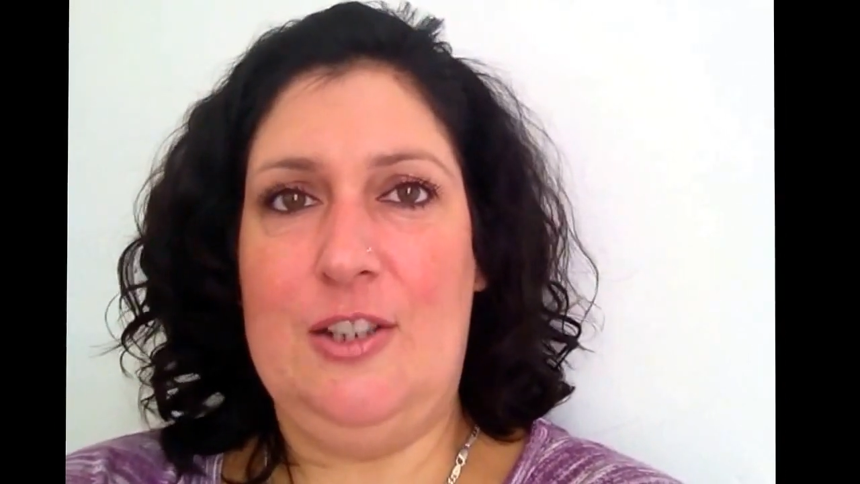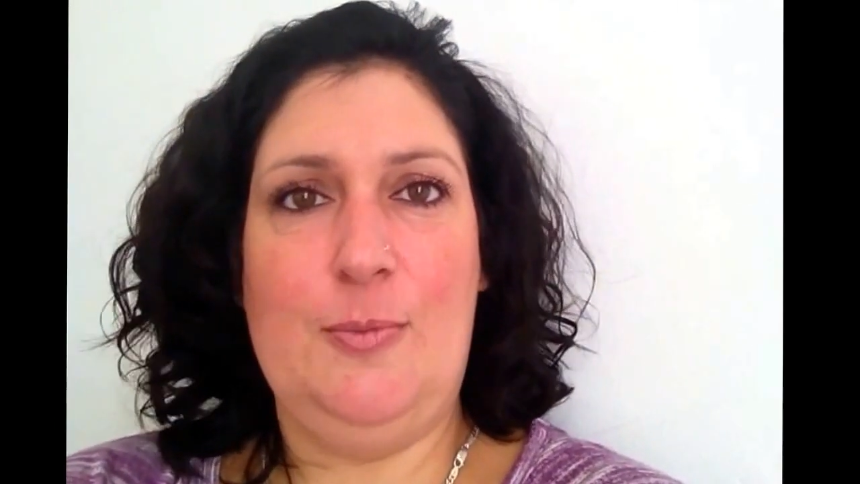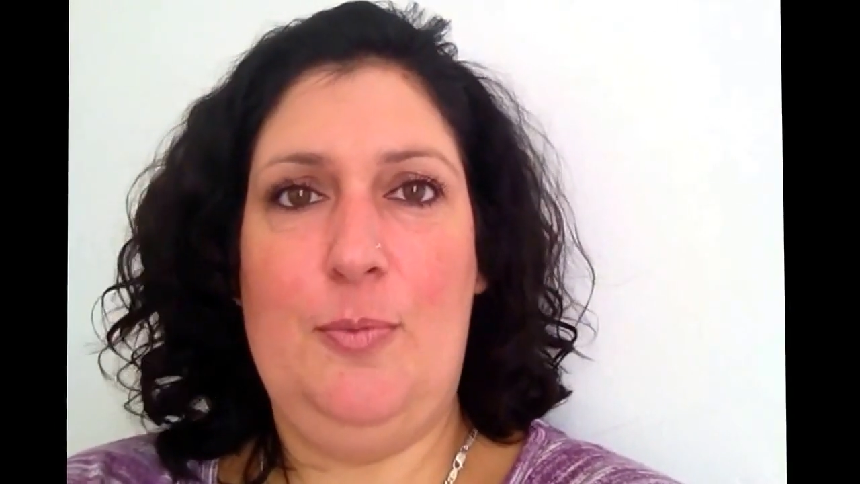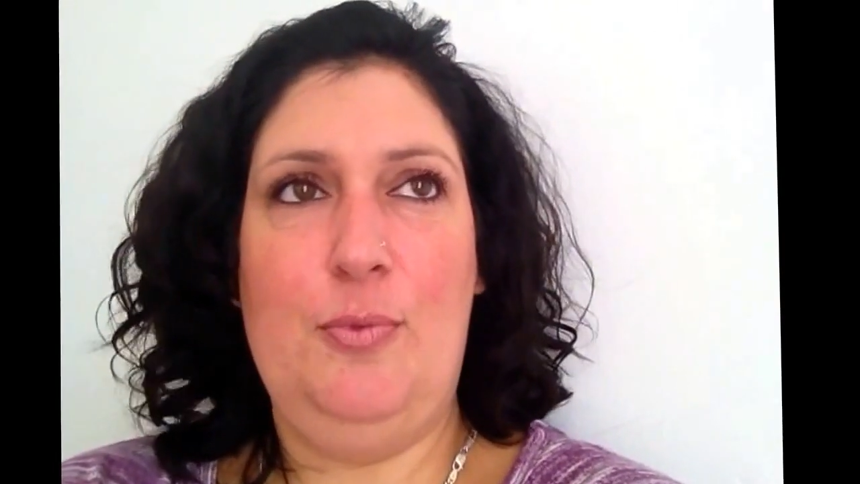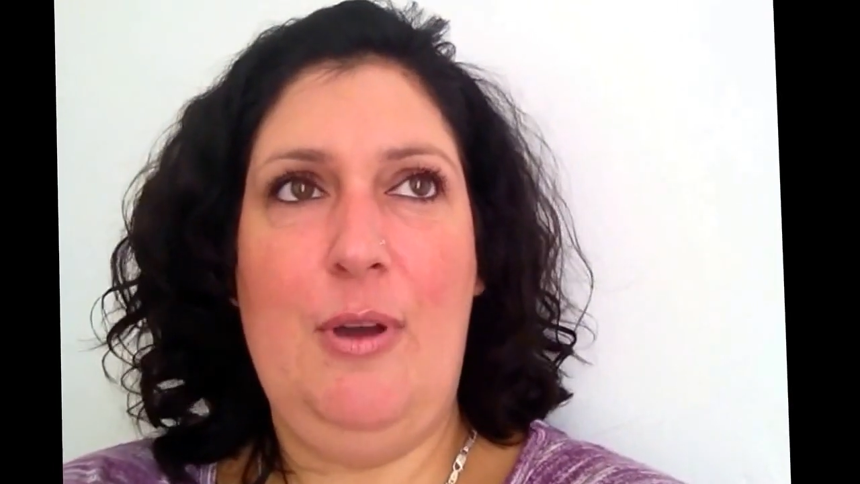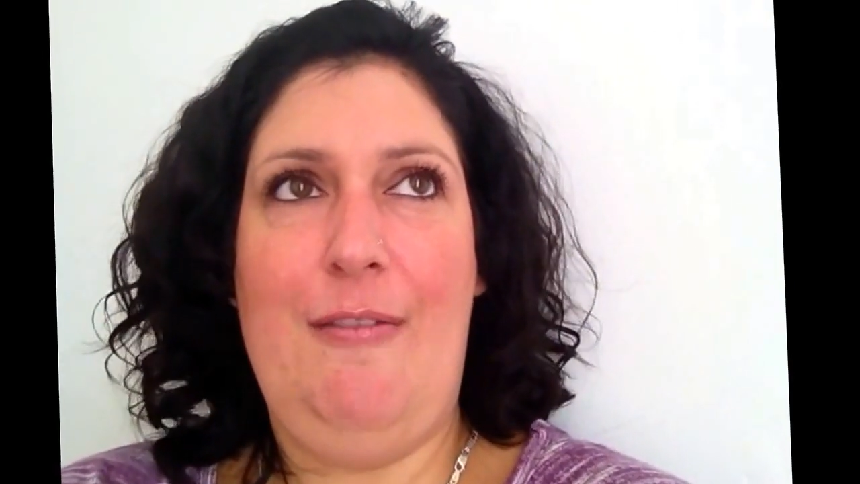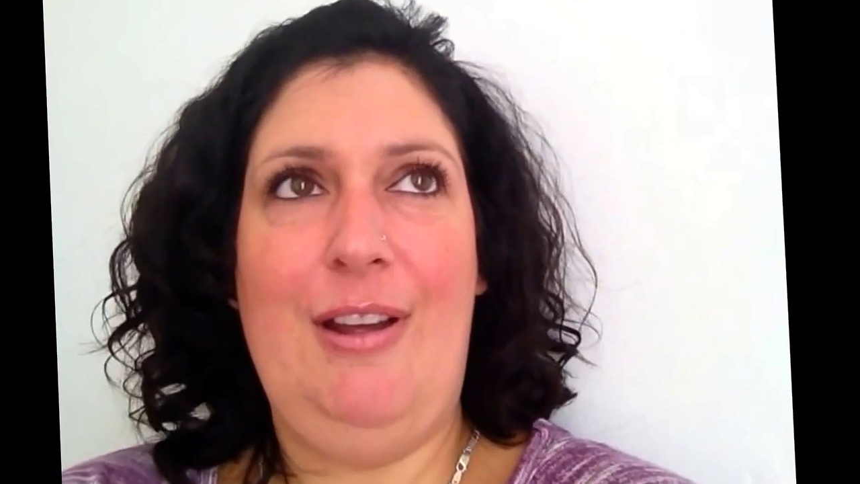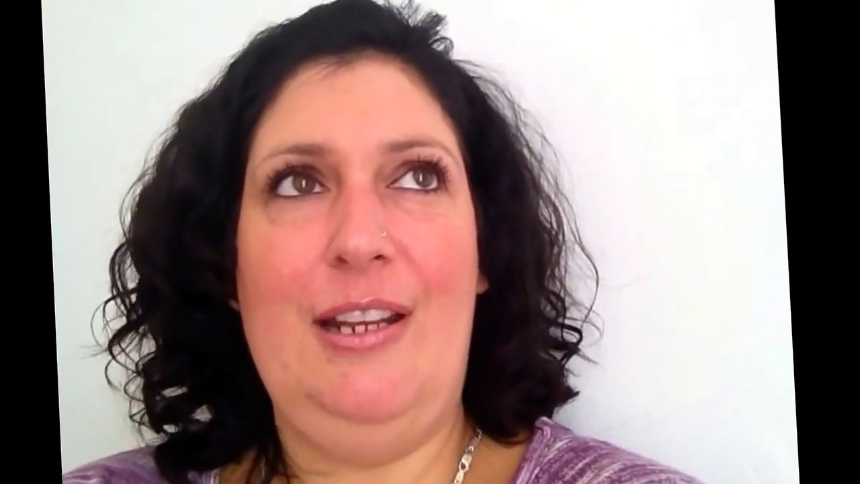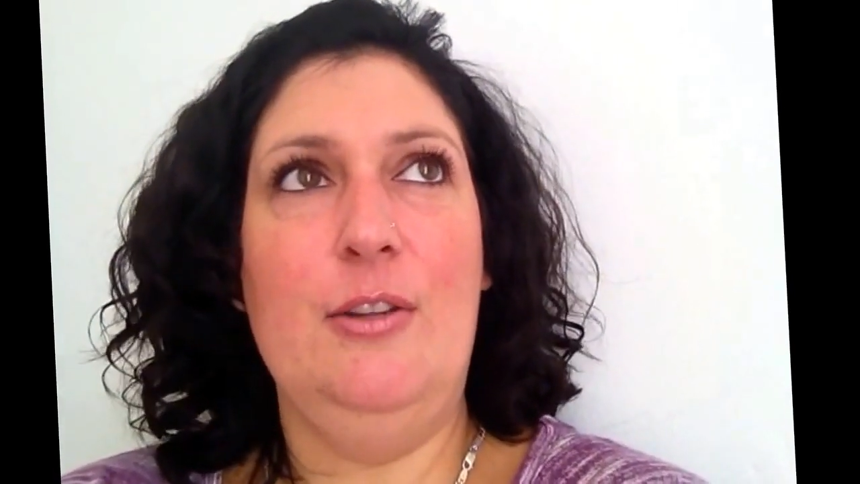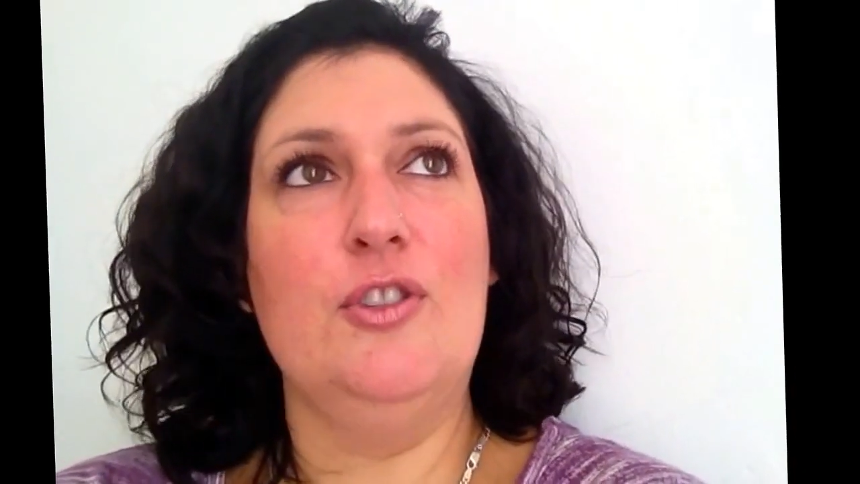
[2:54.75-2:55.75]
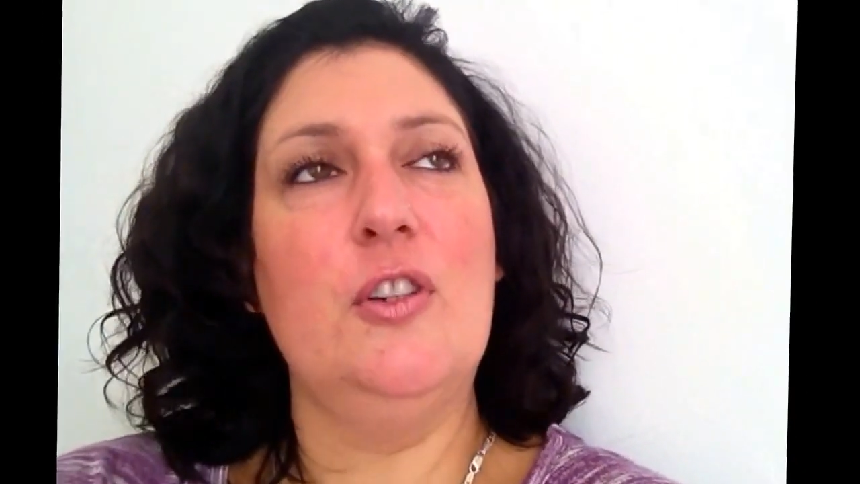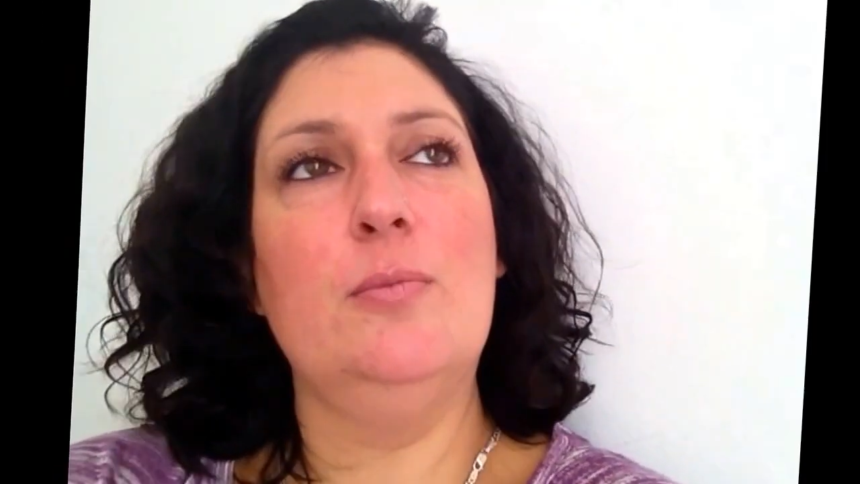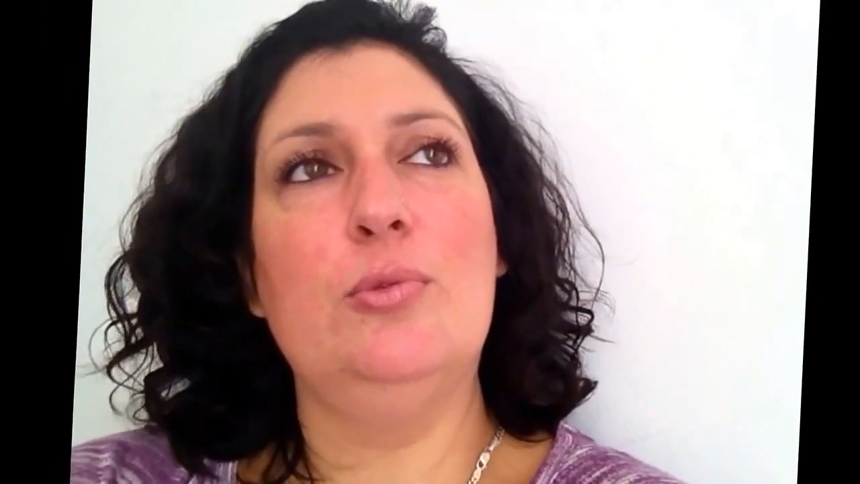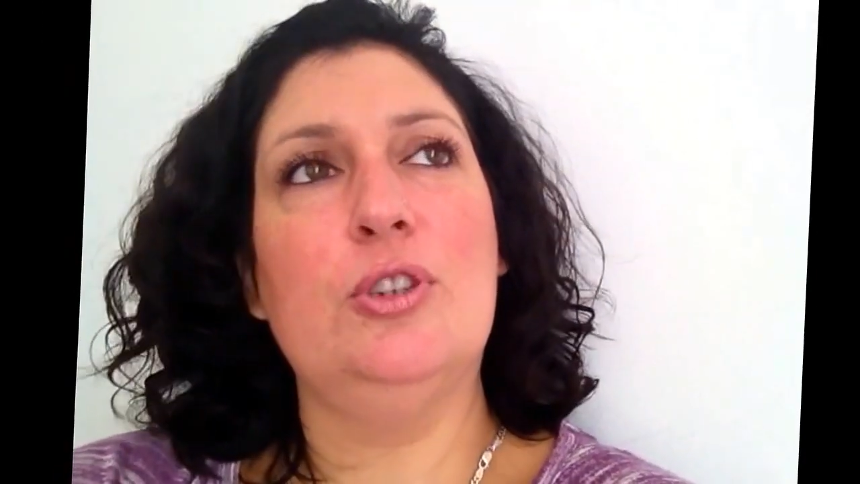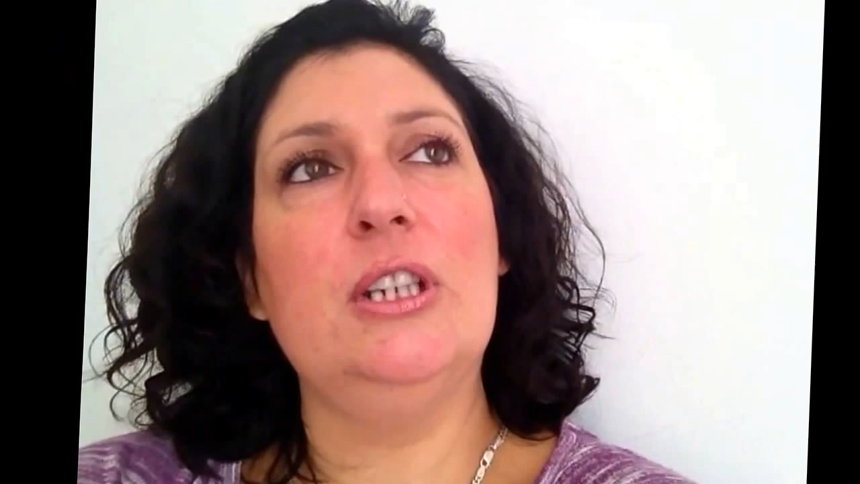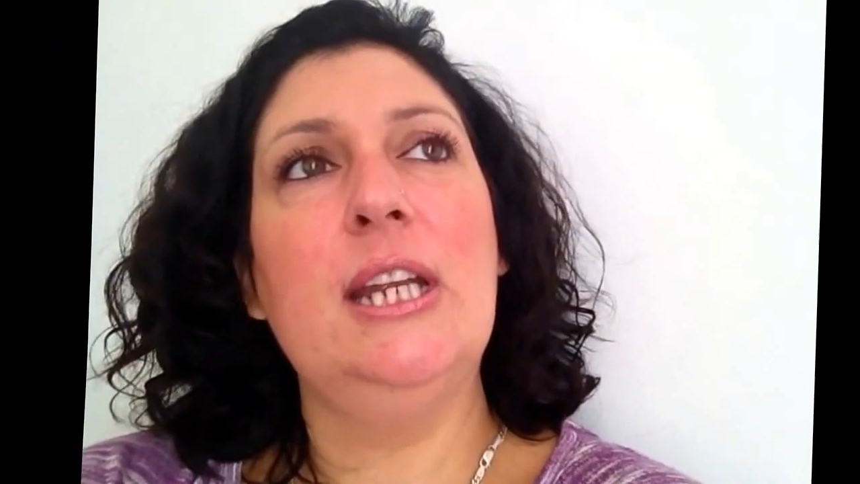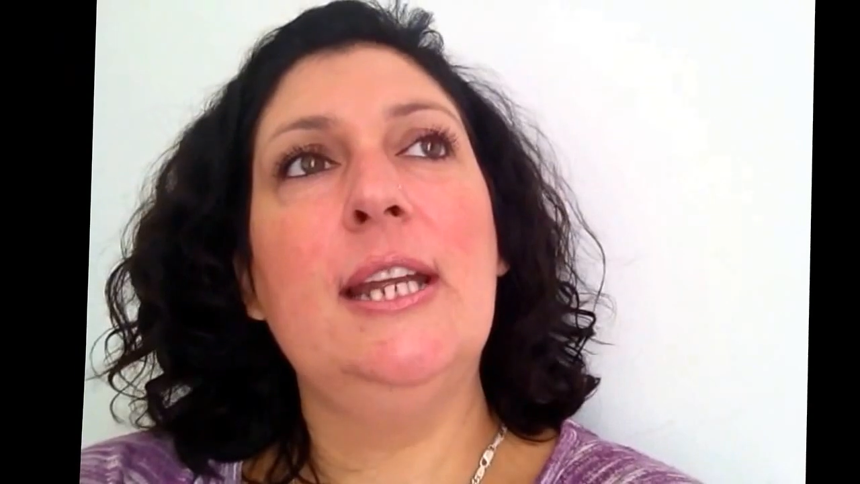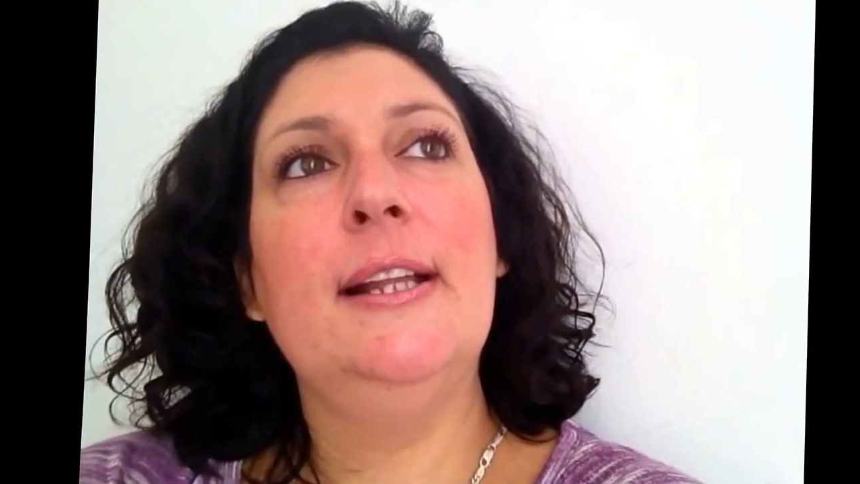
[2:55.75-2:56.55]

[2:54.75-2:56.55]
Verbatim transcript: tu peux plus avaler une seule bouchée